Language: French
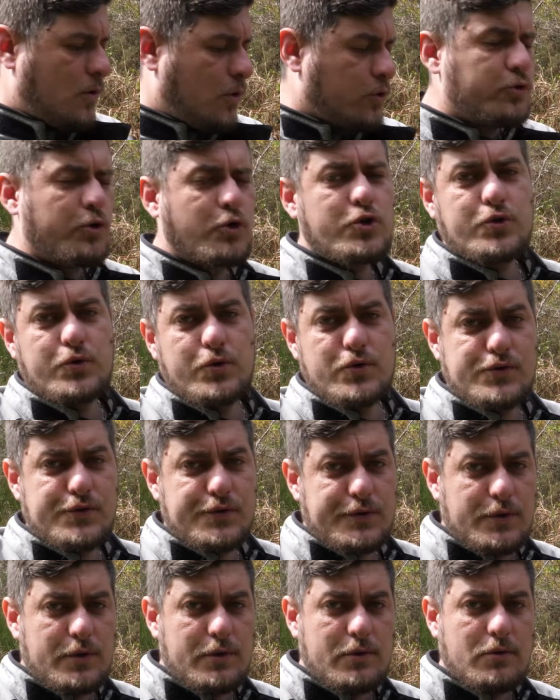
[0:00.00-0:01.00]
Autre
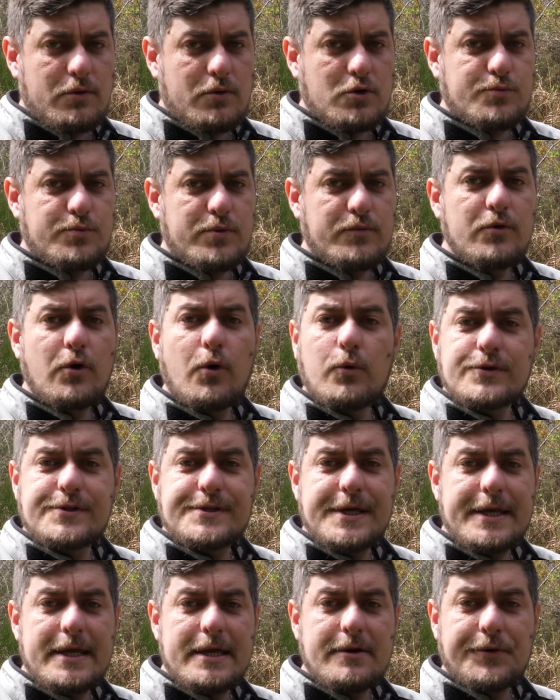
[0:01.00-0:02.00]
chose que je peux vous
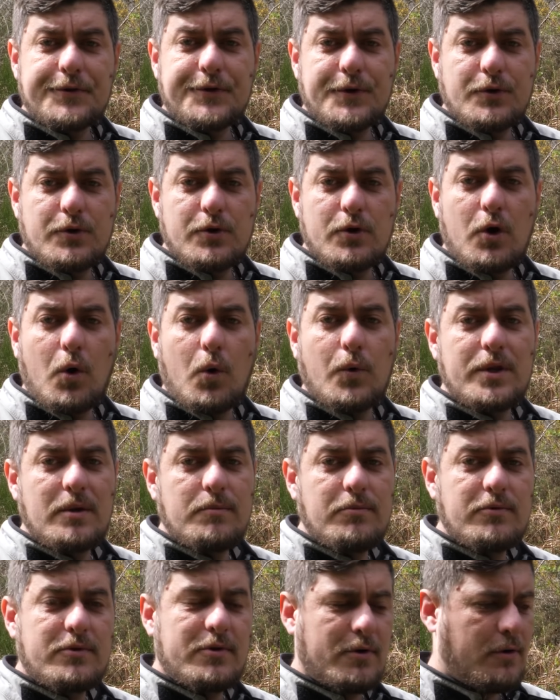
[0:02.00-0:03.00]
conseiller en tant que gros
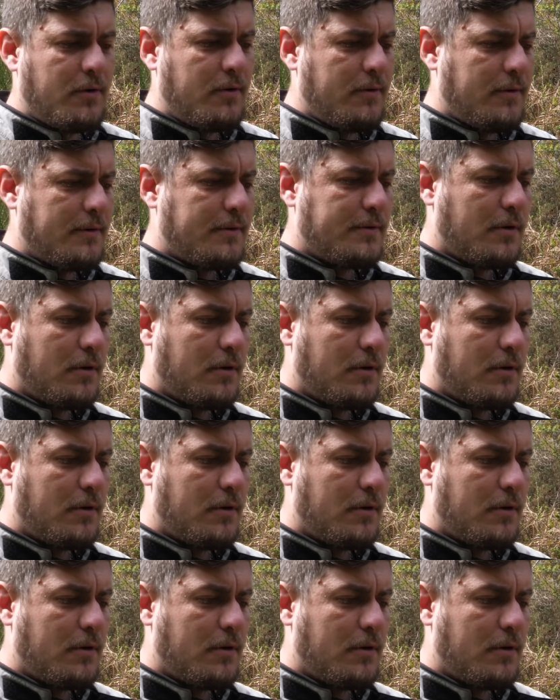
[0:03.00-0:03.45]
débutant,